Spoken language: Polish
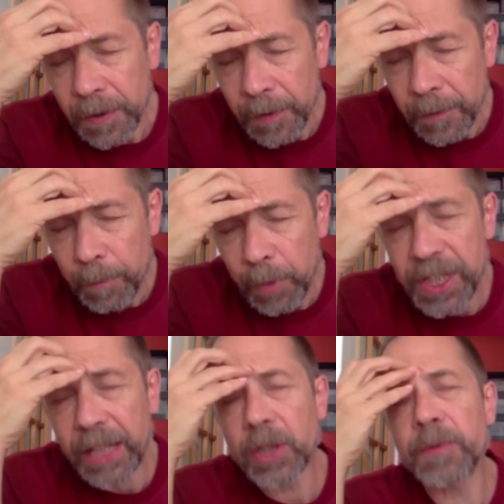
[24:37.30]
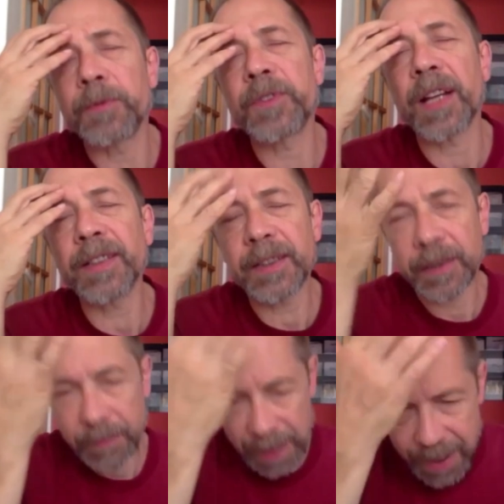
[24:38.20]
podjęto wówczas
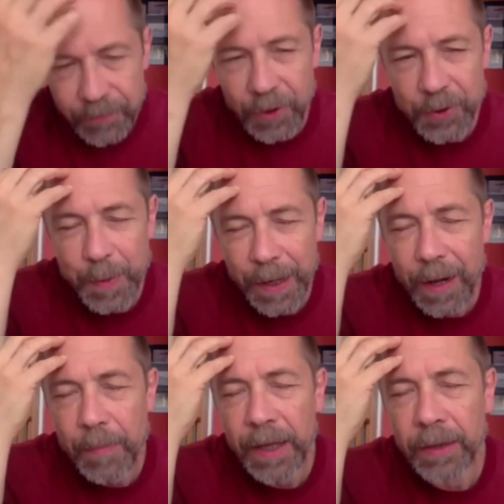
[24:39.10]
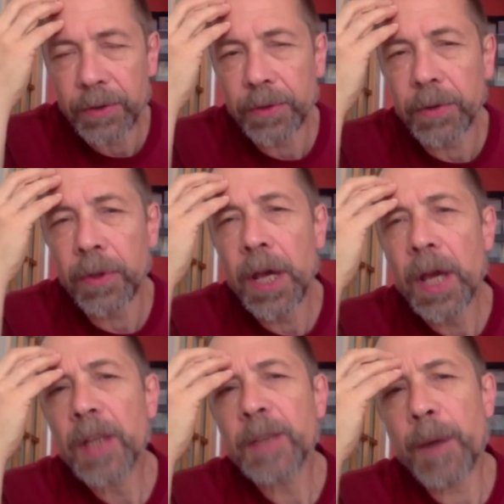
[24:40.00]
na zewnątrz parlamentu
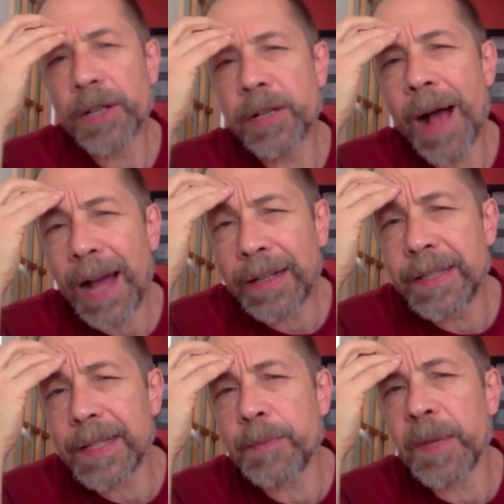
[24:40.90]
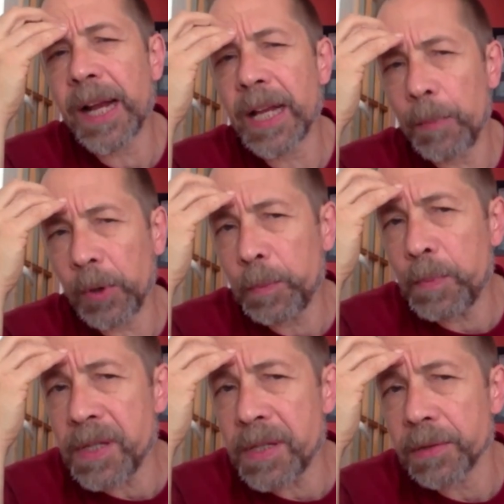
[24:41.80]
społeczną akcję zbierania
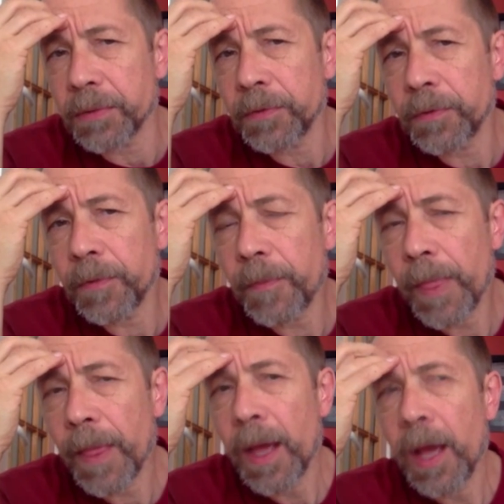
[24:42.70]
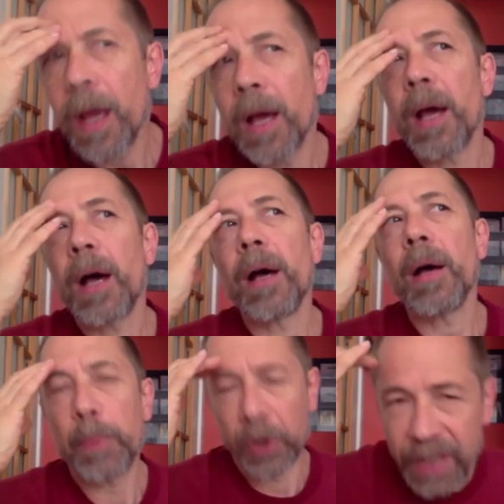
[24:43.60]
podpisów
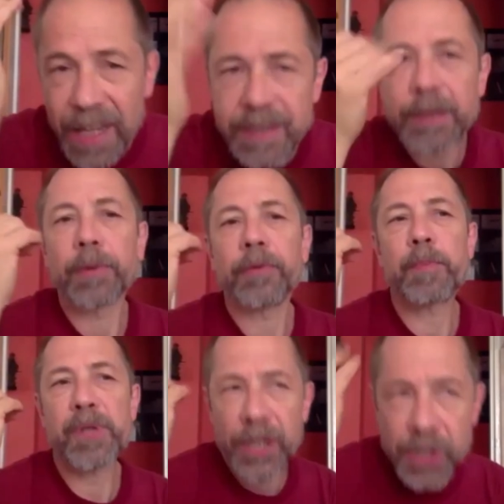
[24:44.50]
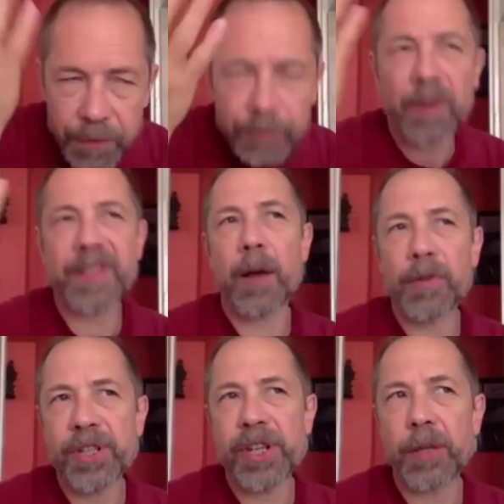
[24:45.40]
protestów przeciwko
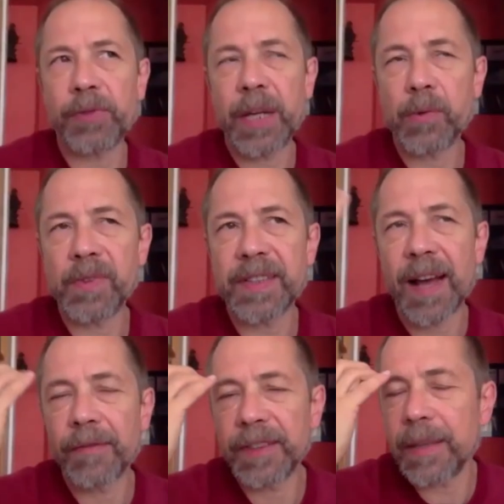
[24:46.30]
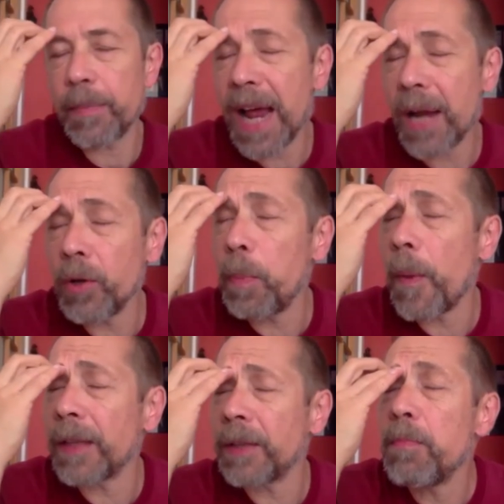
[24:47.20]
zaostrzeniu tej ustawy zebrano
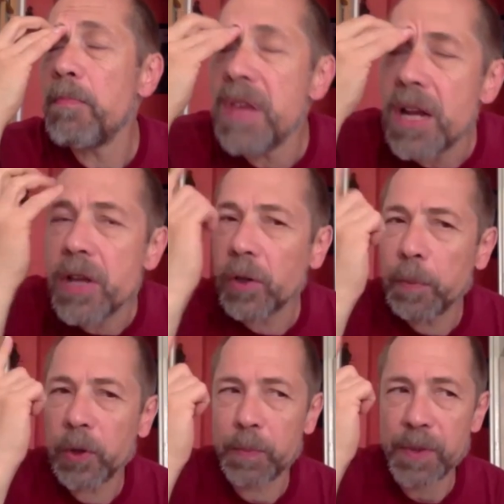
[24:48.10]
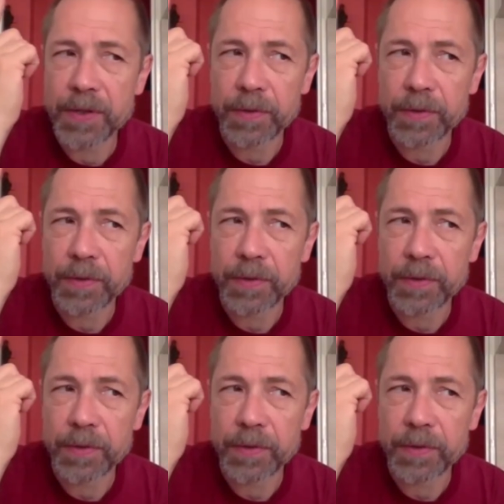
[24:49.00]
ponad milion podpisów.